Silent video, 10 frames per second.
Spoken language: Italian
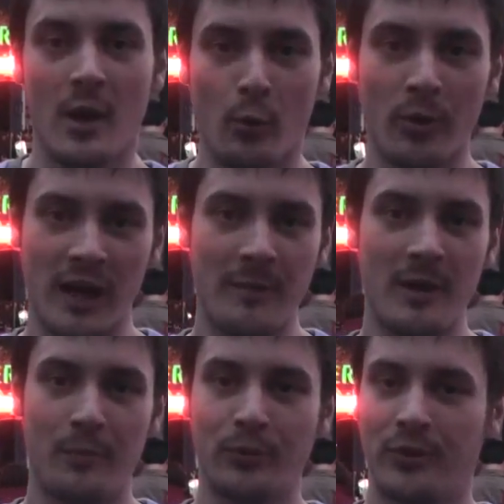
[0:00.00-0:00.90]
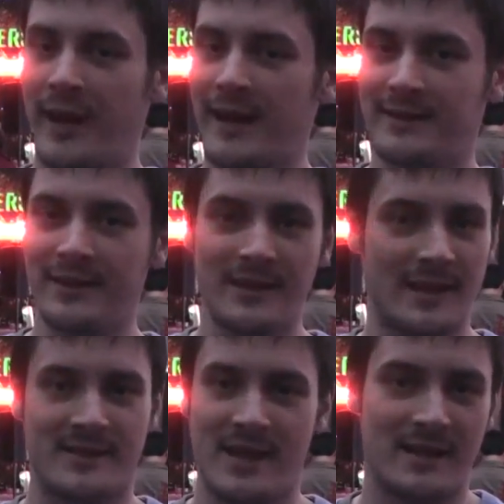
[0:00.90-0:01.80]
Wargaming.net,
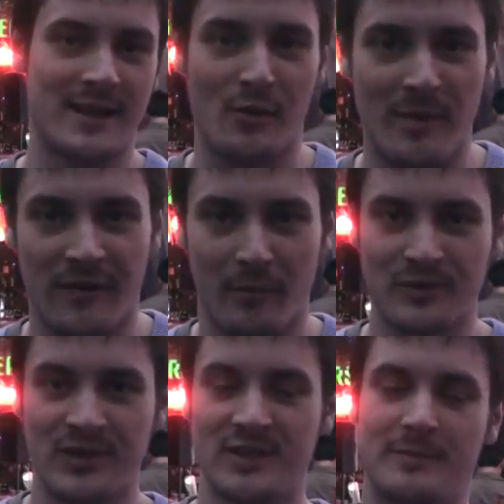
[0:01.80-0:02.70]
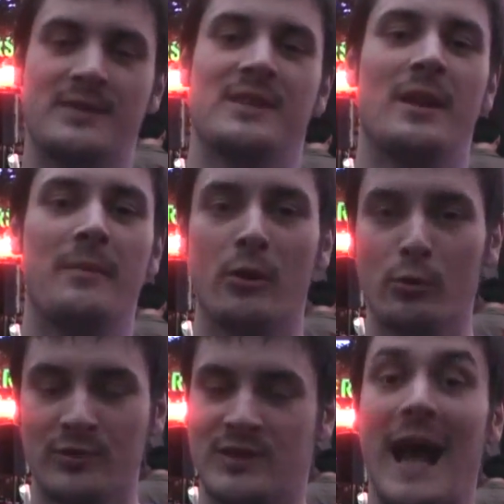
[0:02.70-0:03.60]
azienda ormai famosissima, azienda
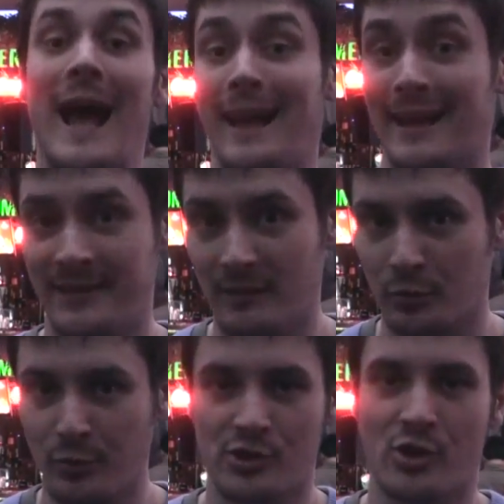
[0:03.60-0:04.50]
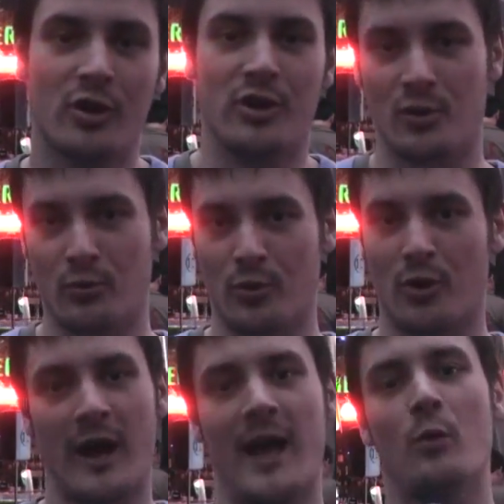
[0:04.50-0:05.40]
bielorussia, ha all'attivo due giochi,
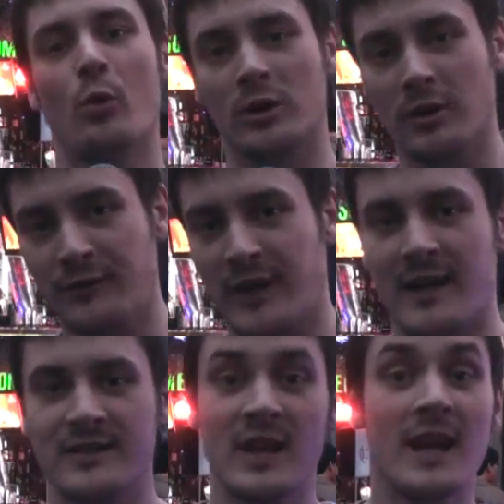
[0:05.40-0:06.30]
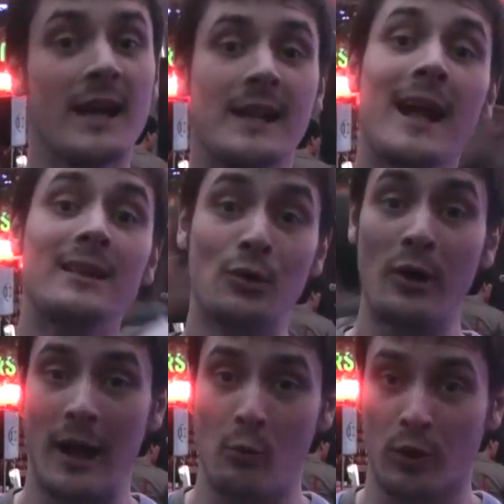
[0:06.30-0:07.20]
uno è World of Tanks, l'altro
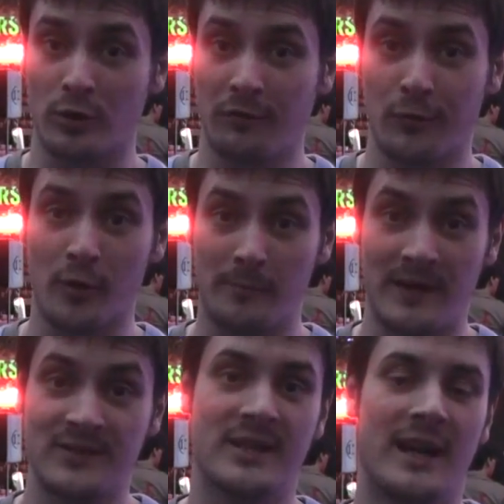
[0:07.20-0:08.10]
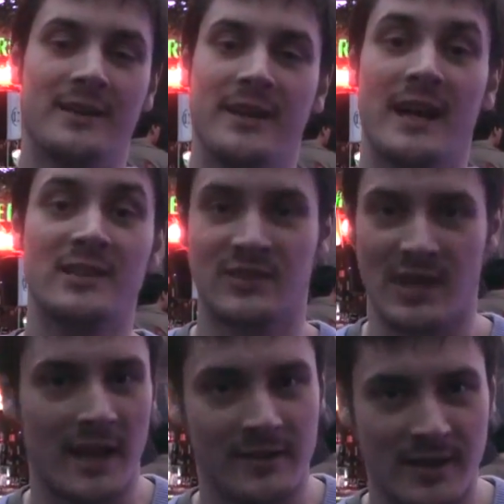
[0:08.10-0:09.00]
è World of Warplanes, grande
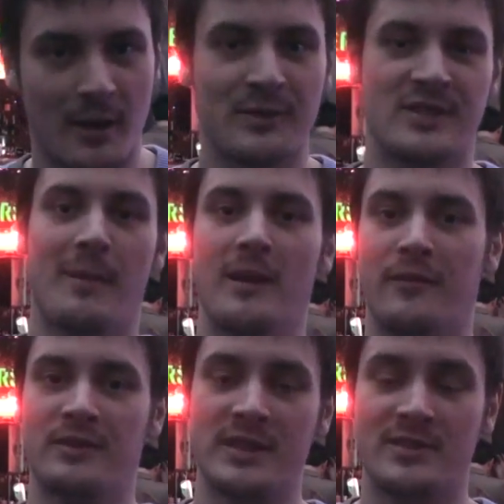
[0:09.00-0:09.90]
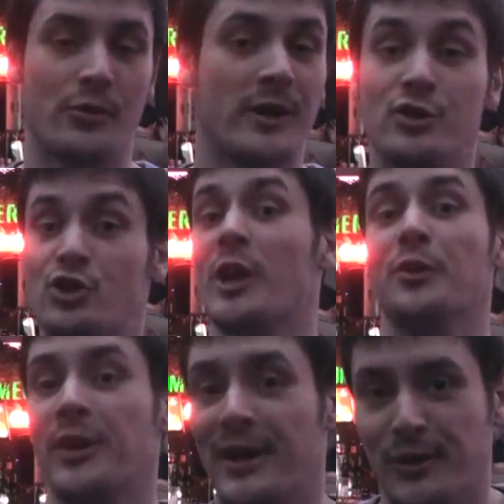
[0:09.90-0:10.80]
assente da questa manifestazione, ci
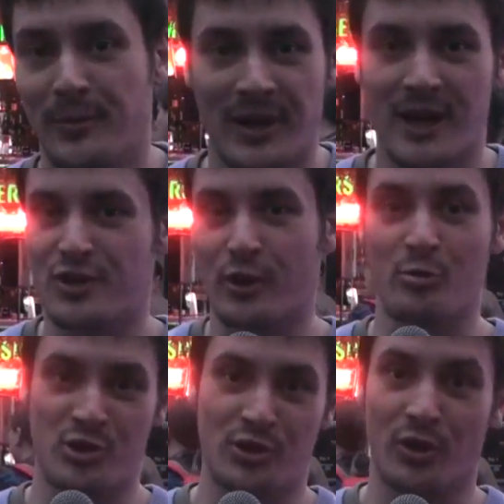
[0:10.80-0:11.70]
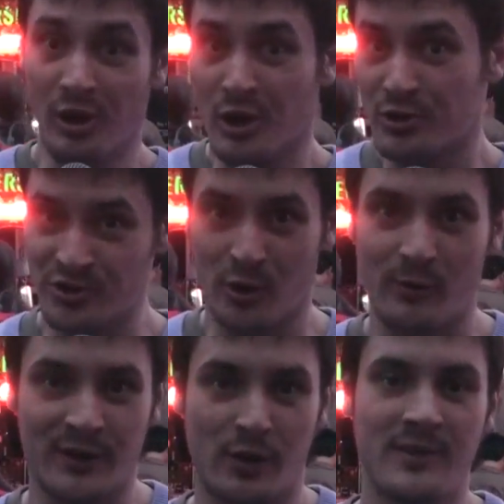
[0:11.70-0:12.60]
hanno detto perché il gioco è uscito solo
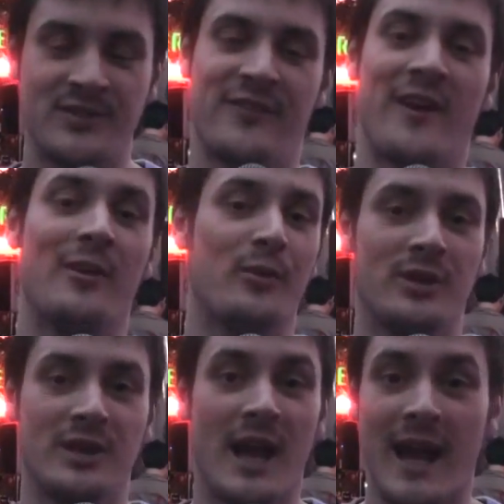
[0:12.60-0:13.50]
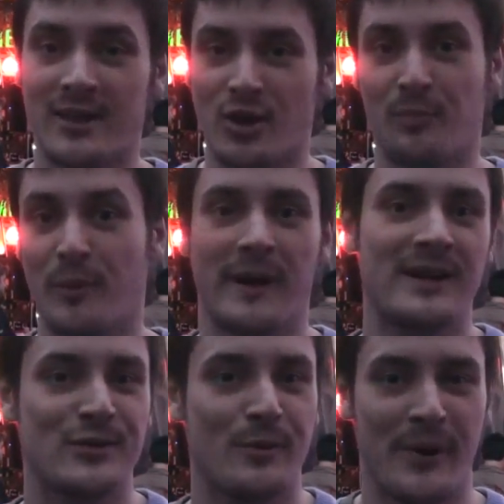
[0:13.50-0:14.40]
4 mesi fa, quindi è troppo
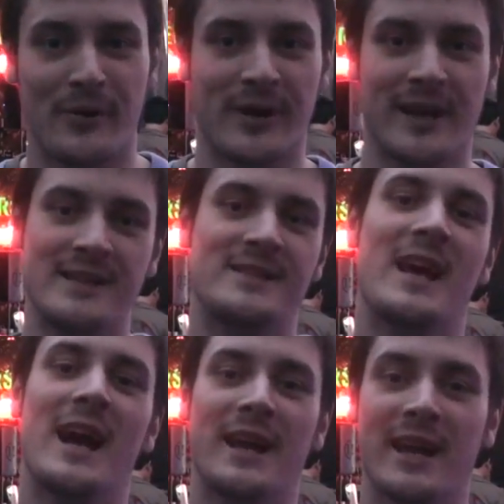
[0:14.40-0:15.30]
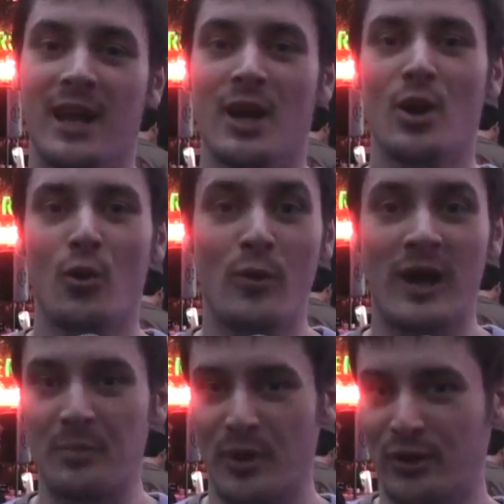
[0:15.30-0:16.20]
presto per organizzare un
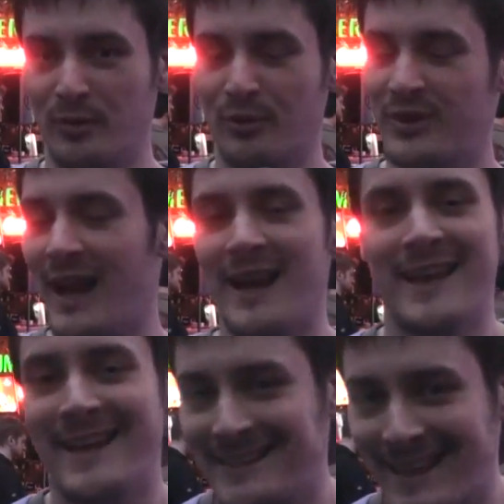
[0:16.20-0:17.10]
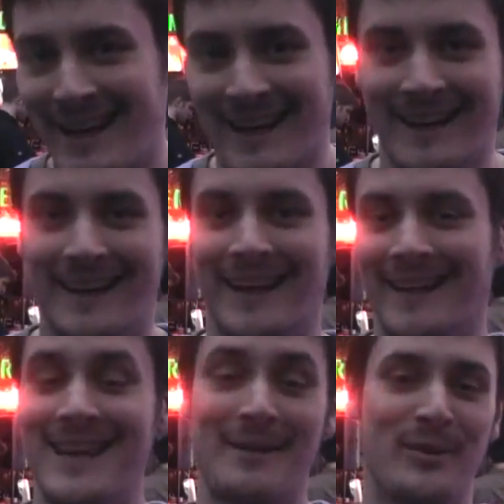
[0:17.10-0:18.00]
campionato mondiale, in realtà
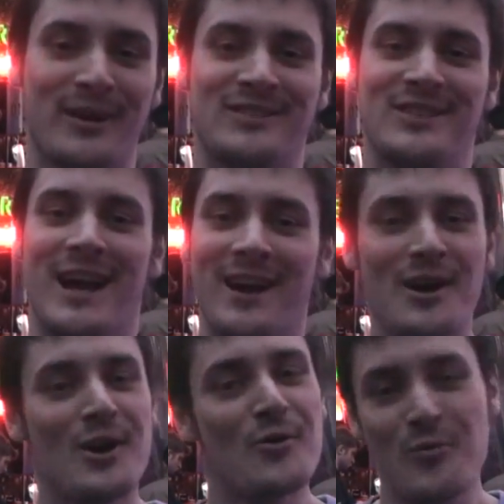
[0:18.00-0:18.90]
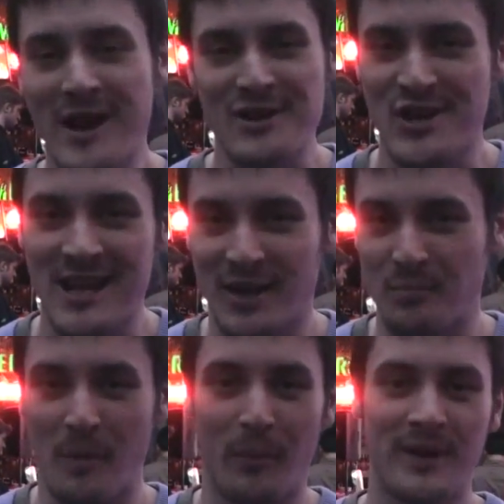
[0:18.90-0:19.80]
crediamo che sia una scelta un
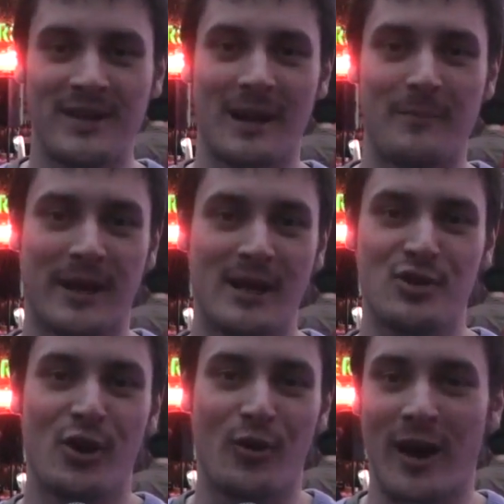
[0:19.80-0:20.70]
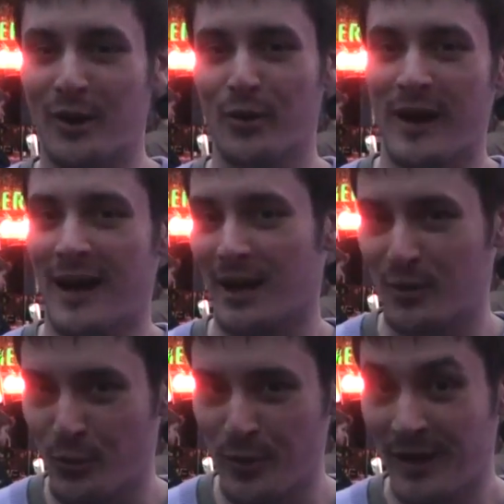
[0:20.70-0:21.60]
po' politica perché il gioco ha ancora
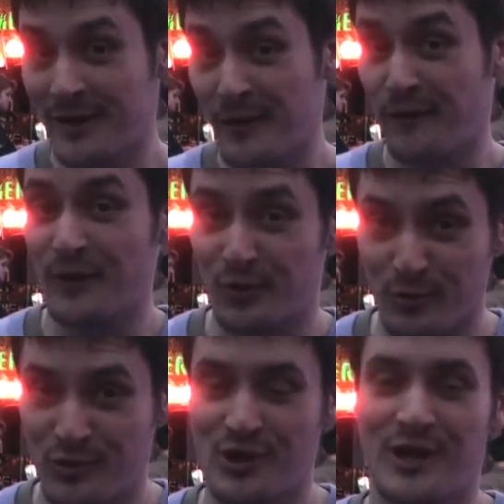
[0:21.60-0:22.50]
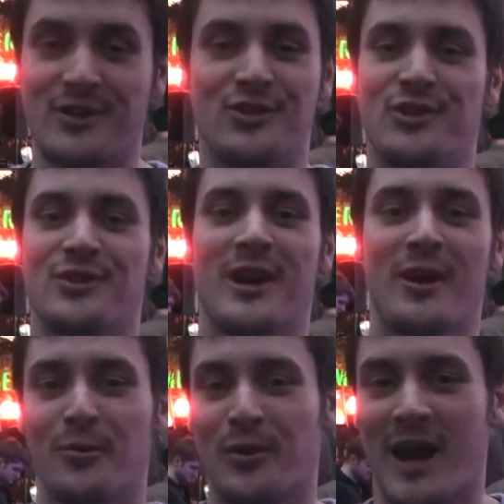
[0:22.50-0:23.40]
alcuni difettucci che ci
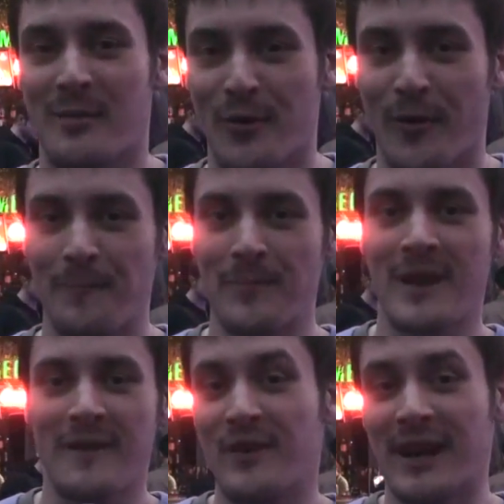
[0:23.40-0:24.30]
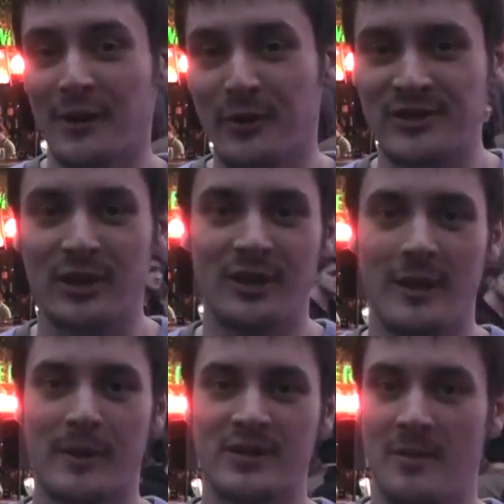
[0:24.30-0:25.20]
auguriamo verranno risolti
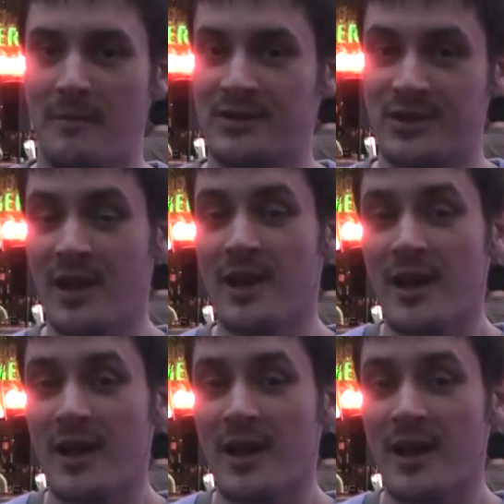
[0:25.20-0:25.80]
nei prossimi mesi.